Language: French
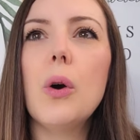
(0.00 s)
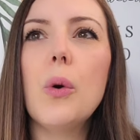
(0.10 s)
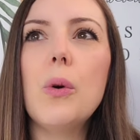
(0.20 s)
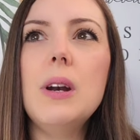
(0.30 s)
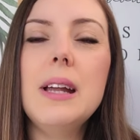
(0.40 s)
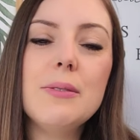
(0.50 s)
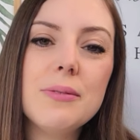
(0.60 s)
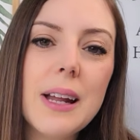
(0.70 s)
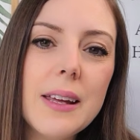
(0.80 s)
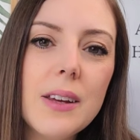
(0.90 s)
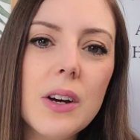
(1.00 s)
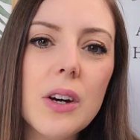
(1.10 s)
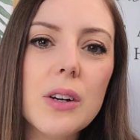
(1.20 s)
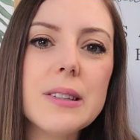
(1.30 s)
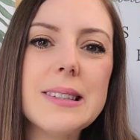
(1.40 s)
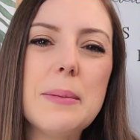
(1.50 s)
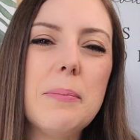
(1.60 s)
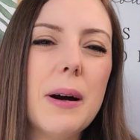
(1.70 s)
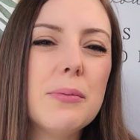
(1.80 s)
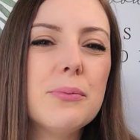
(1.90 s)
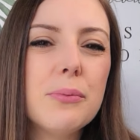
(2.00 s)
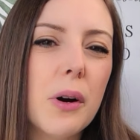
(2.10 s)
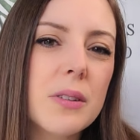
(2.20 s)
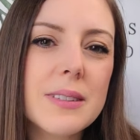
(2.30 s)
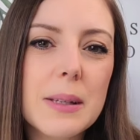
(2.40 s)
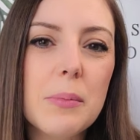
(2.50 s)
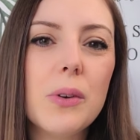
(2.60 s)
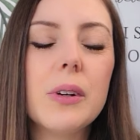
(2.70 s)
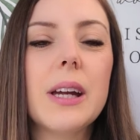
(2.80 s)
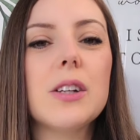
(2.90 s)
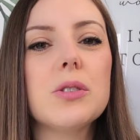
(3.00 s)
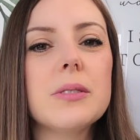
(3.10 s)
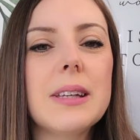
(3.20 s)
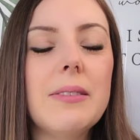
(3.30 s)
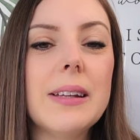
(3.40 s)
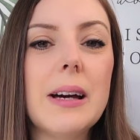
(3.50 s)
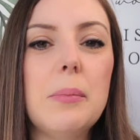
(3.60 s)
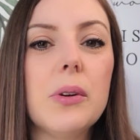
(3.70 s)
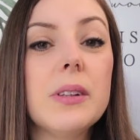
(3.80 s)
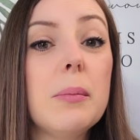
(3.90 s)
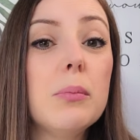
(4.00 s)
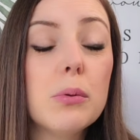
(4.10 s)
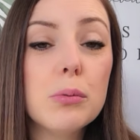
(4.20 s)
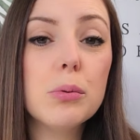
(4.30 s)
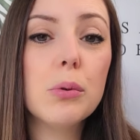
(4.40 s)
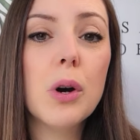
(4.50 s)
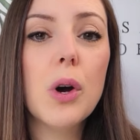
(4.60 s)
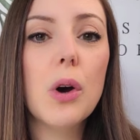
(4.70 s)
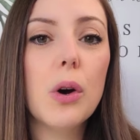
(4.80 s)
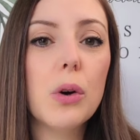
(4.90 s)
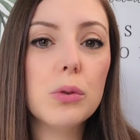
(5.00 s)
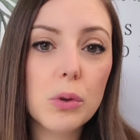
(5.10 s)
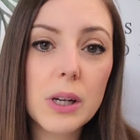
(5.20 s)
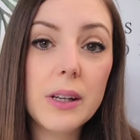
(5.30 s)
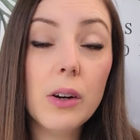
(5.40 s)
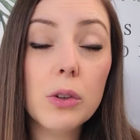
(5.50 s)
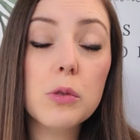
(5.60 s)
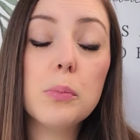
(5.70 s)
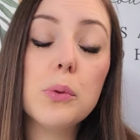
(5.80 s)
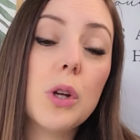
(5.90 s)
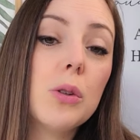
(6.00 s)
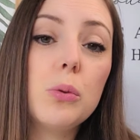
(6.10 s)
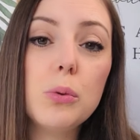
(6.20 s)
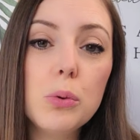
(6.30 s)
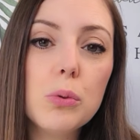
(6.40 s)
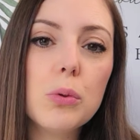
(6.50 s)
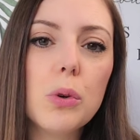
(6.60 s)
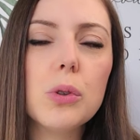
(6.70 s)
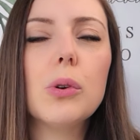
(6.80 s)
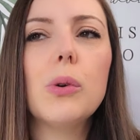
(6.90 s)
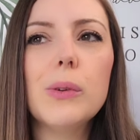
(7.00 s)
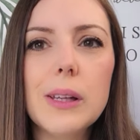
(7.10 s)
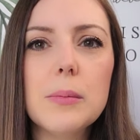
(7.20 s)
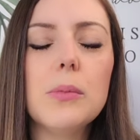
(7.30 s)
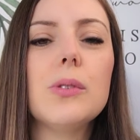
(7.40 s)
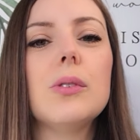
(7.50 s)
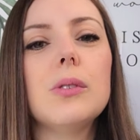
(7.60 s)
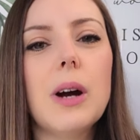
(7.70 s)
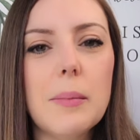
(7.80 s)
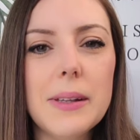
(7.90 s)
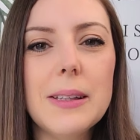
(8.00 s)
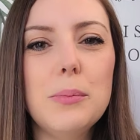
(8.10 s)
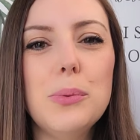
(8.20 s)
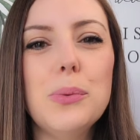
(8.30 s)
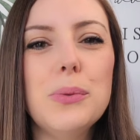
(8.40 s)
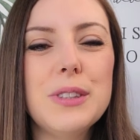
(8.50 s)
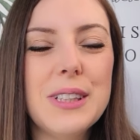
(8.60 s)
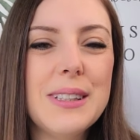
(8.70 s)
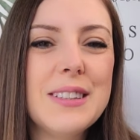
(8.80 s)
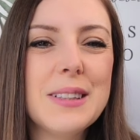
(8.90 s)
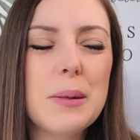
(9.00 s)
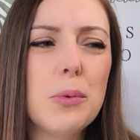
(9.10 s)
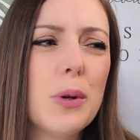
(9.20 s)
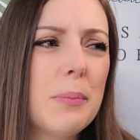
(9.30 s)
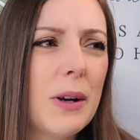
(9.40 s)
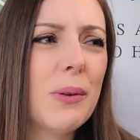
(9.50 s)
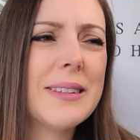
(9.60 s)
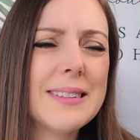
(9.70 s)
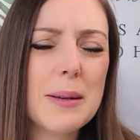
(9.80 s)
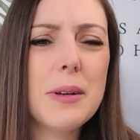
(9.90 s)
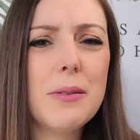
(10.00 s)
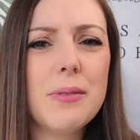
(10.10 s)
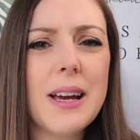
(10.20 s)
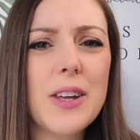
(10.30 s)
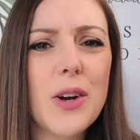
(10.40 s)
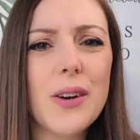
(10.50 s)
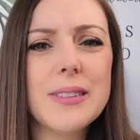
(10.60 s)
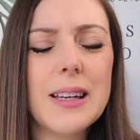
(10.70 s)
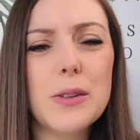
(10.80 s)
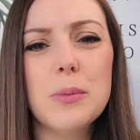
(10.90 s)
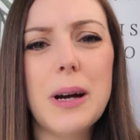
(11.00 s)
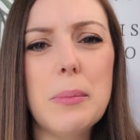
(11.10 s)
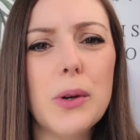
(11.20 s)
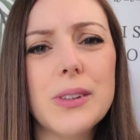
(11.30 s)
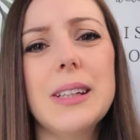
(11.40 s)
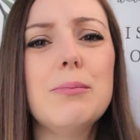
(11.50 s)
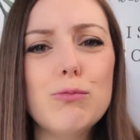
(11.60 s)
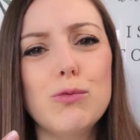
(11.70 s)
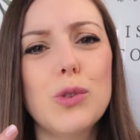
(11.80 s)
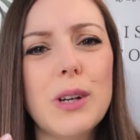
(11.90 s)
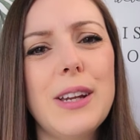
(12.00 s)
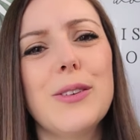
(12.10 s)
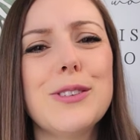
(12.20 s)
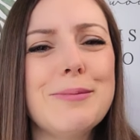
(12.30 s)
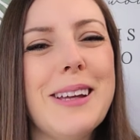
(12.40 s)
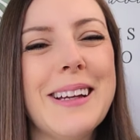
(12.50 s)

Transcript: Euh, les flyers, c'est pas forcément quelque chose qui va te rapporter beaucoup de clientes, peut-être l'une ou l'autre. Honnêtement, à mes débuts, j'ai distribué pas de 5000 flyers, ça a dû me rapporter de clientes.